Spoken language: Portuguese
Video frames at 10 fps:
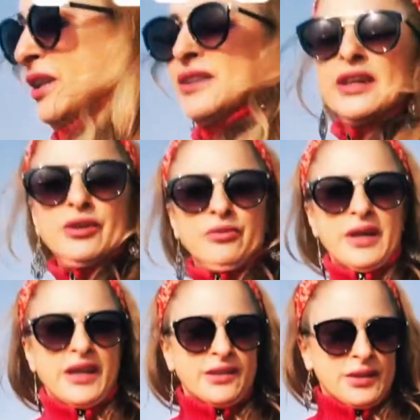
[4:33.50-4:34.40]
então,
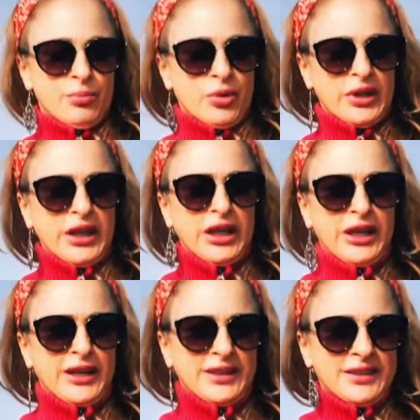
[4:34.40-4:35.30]
essa
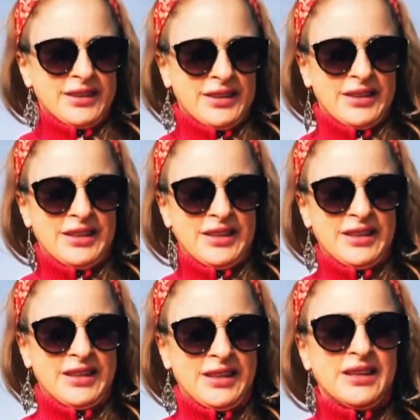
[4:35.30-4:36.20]
bolinha,
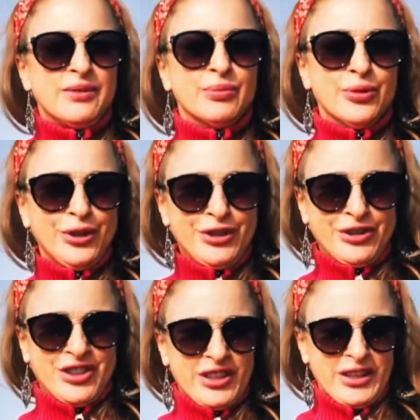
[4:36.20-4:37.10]

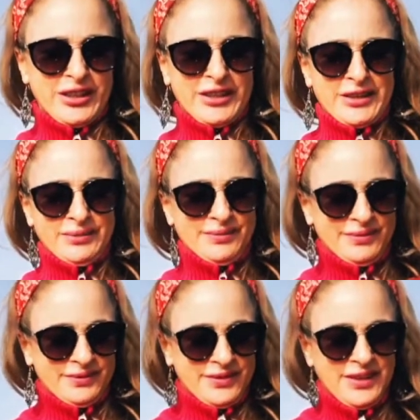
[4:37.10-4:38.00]
muito cheira.
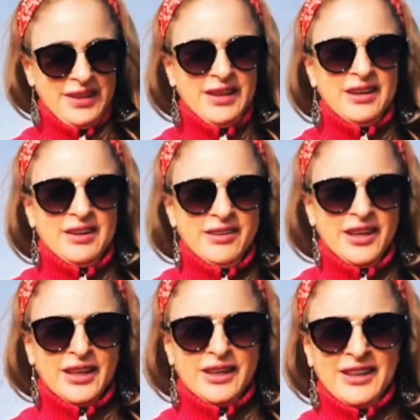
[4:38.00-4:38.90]

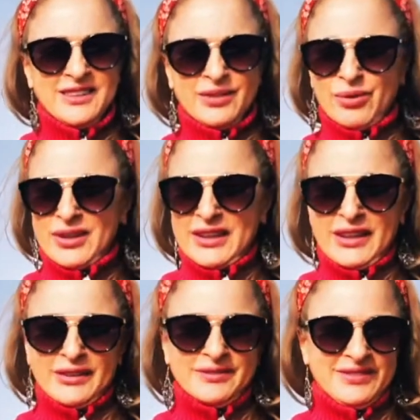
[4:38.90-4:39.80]
Olha que linda bolinha.